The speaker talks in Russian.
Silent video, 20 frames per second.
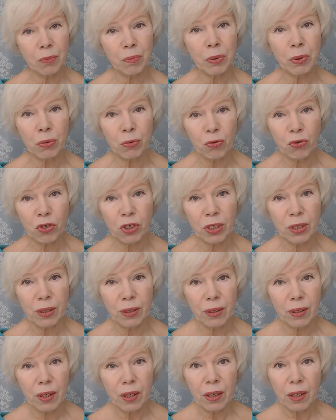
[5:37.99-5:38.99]
брючки
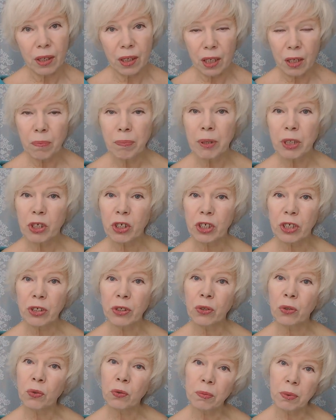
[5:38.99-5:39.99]
или пошить
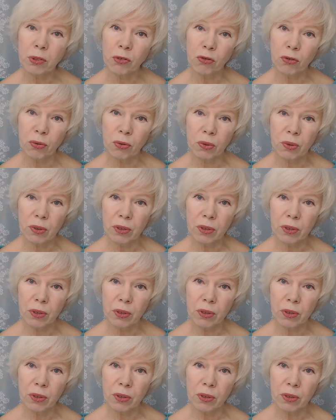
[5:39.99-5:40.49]
юбочку,